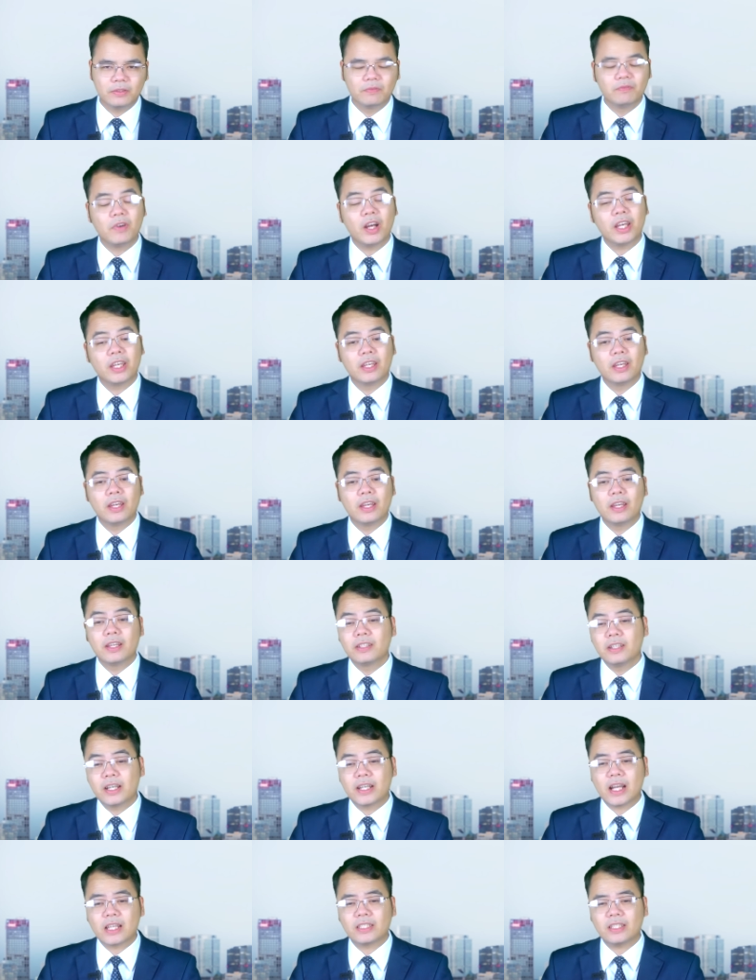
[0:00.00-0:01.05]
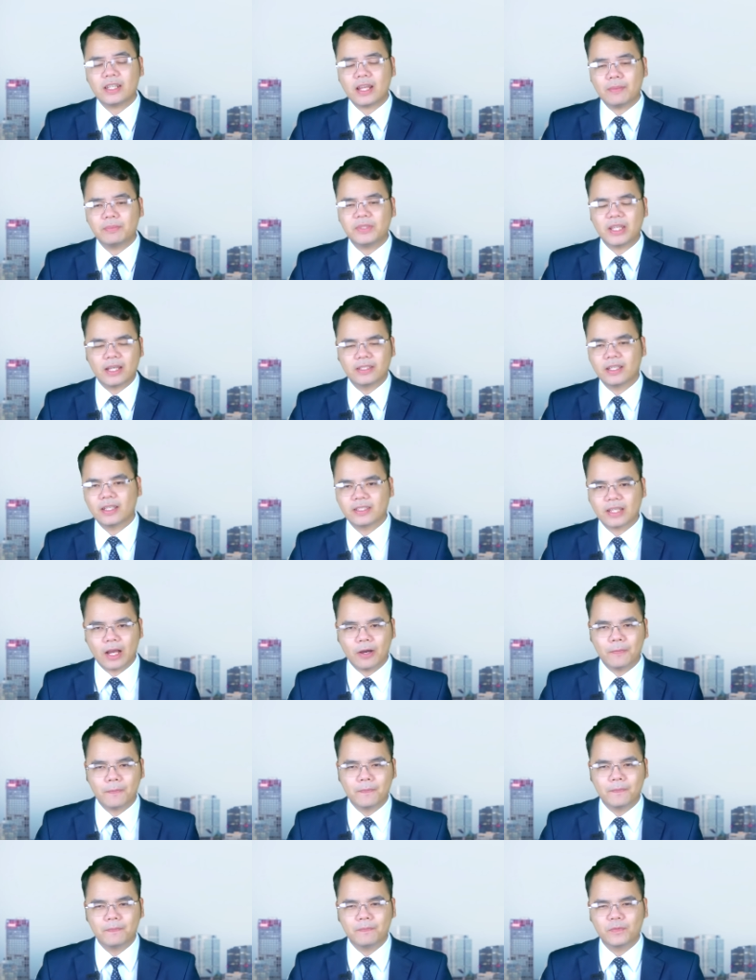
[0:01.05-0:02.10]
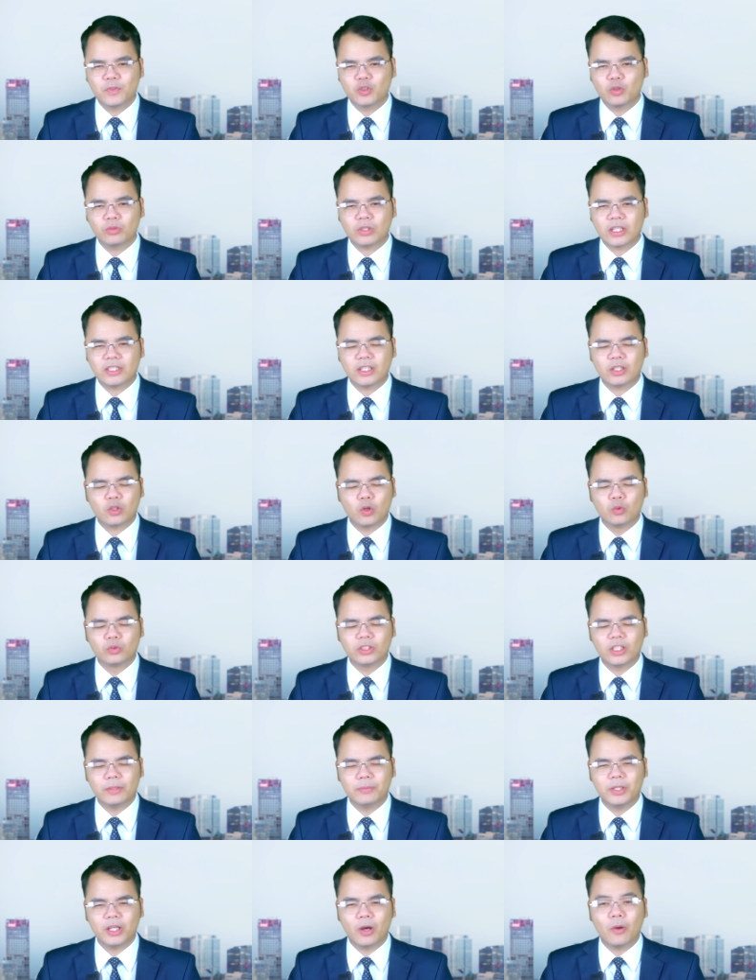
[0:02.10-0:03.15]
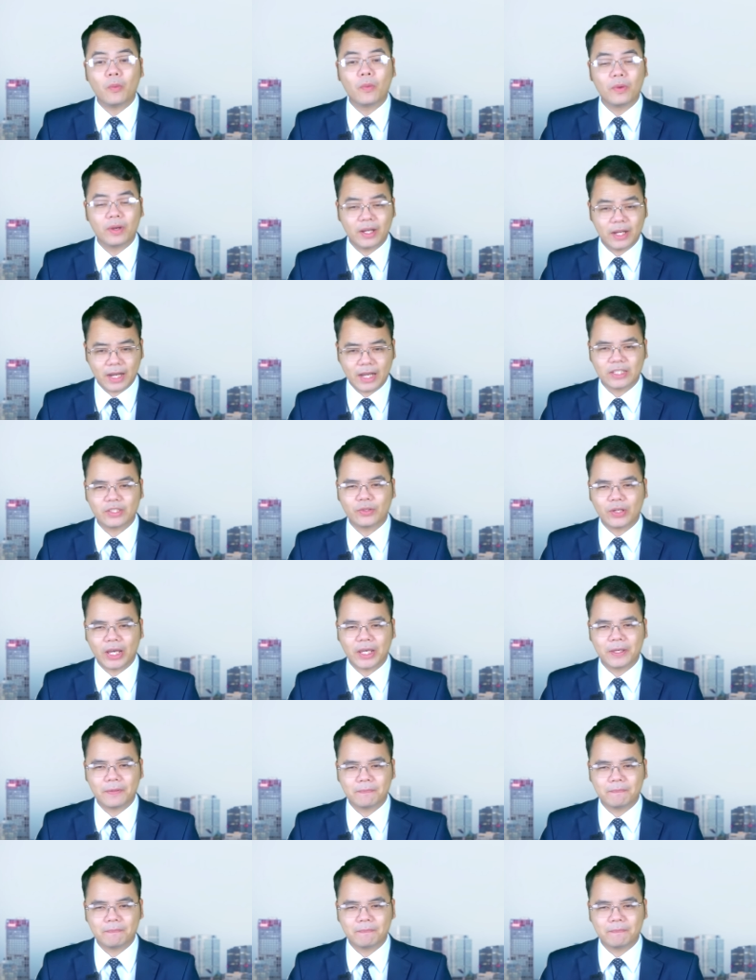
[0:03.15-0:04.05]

Vậy, người Nga sẽ đáp trả ra sao? Chúng ta sẽ cùng tìm hiểu ngay sau đây